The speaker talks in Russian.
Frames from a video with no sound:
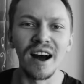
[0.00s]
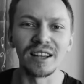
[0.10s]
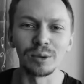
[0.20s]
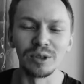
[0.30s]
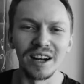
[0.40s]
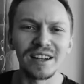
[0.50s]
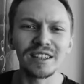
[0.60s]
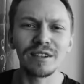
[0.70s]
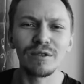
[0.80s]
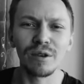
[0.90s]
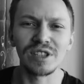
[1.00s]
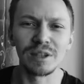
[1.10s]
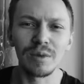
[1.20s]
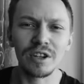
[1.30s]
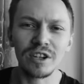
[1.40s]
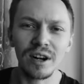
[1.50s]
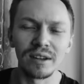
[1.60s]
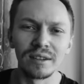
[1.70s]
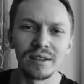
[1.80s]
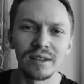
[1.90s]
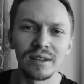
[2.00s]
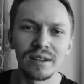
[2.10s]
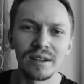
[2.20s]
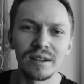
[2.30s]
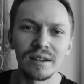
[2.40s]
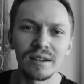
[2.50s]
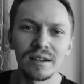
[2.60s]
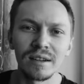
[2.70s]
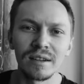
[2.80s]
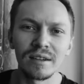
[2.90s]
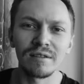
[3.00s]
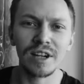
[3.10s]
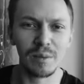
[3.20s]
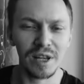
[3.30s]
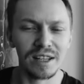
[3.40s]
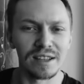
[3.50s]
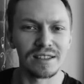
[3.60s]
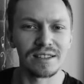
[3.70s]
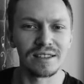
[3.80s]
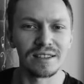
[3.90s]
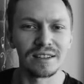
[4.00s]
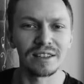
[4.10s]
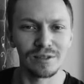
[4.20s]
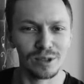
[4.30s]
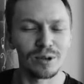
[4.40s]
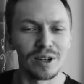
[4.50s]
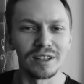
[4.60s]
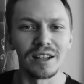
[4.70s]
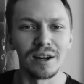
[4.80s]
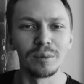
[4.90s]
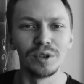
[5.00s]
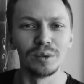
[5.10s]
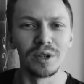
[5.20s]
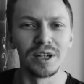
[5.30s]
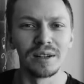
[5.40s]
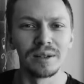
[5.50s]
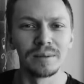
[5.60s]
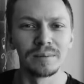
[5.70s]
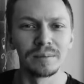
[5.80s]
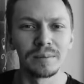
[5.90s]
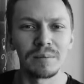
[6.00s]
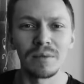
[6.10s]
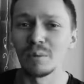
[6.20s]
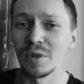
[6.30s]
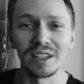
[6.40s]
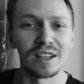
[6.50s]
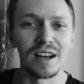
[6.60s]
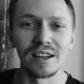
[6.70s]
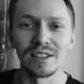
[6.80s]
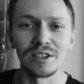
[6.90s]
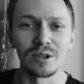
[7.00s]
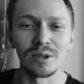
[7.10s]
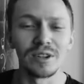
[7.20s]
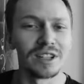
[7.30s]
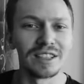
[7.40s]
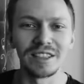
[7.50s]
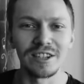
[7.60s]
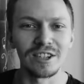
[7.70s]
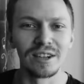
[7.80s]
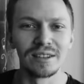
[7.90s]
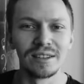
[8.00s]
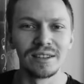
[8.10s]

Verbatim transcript: а туда ли ты вовсе бежал? Время есть, ты все это обдумай. Мир на газ еще не нажал.